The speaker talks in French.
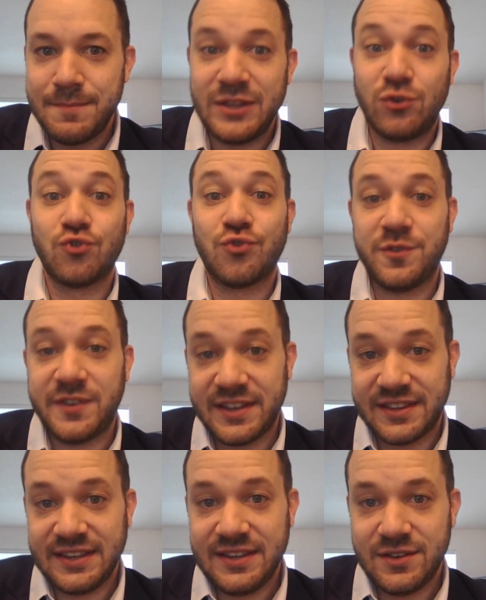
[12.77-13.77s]
et toujours
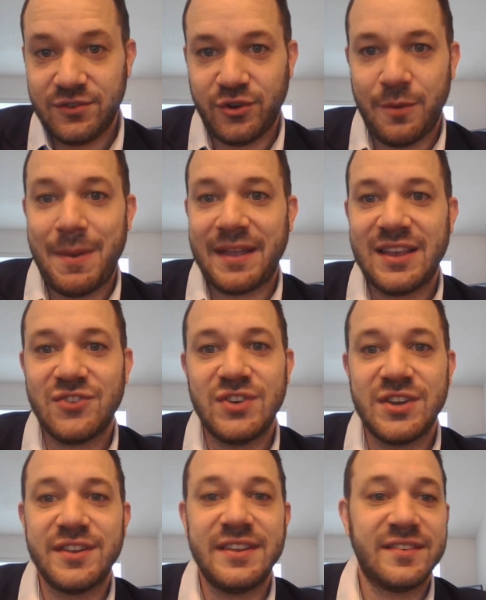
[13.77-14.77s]
centré sur le partage
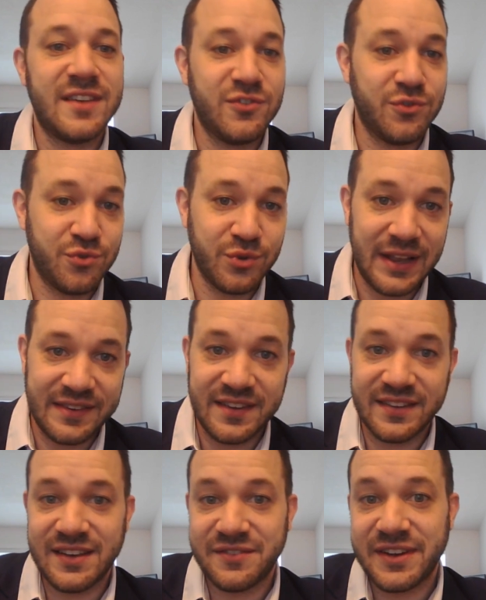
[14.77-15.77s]
des connaissances autour de la
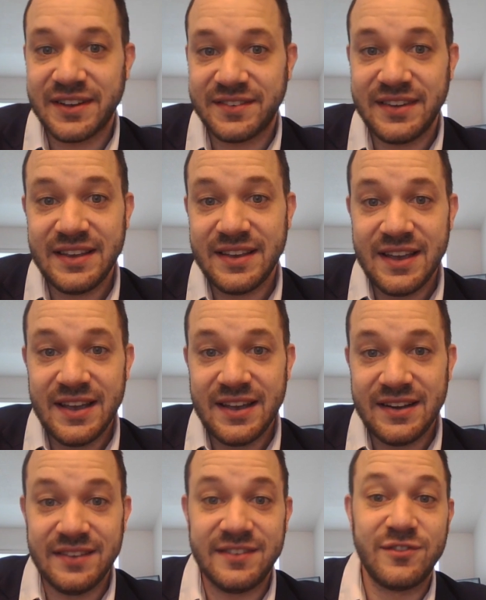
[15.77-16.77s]
santé en français,
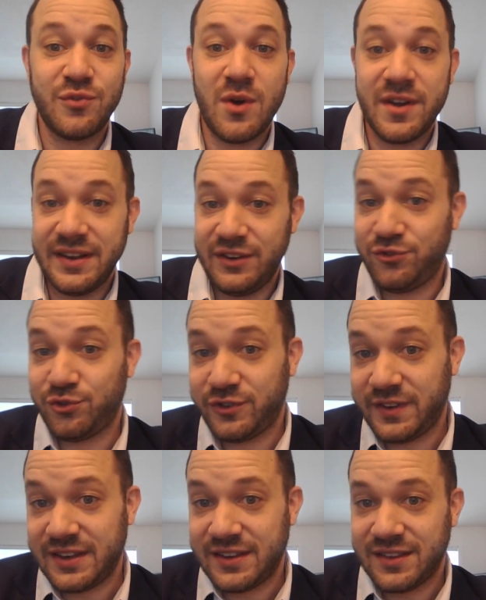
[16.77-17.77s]
les histoires et les
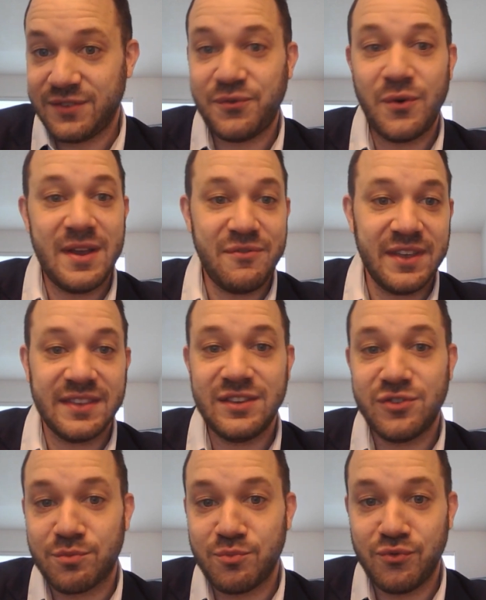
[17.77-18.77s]
succès qui font la fierté
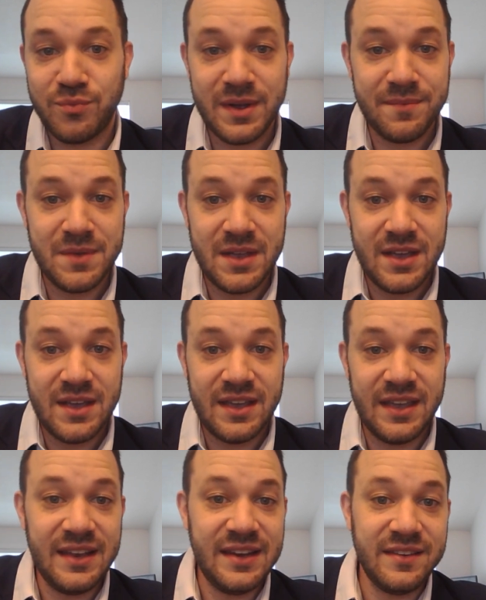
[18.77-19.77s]
de notre mouvement
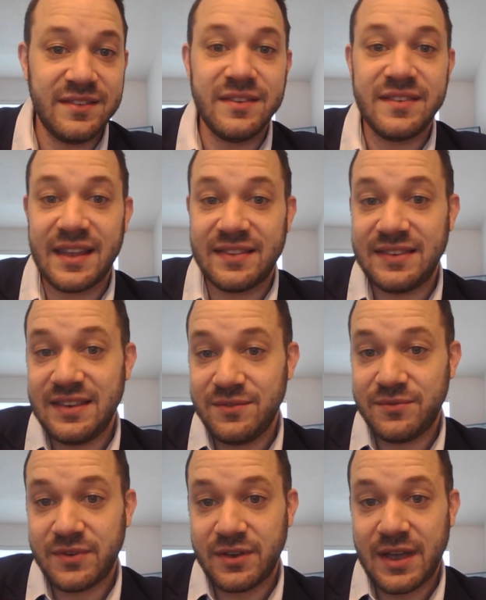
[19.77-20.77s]
et les
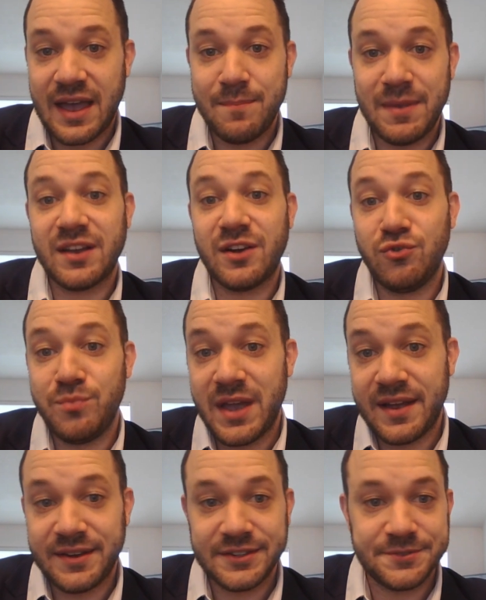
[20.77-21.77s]
initiatives à mettre en
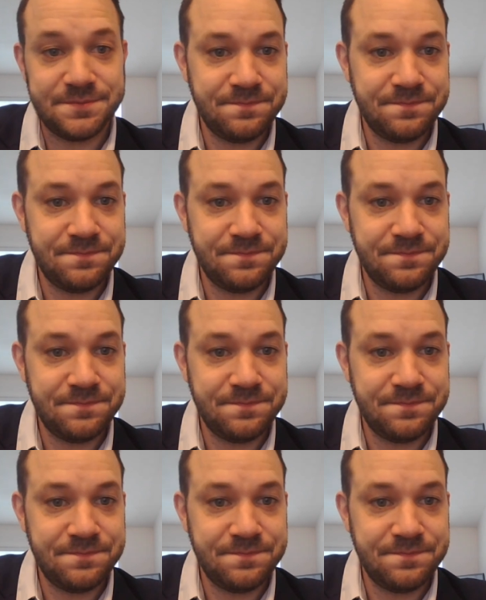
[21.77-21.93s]
lumière.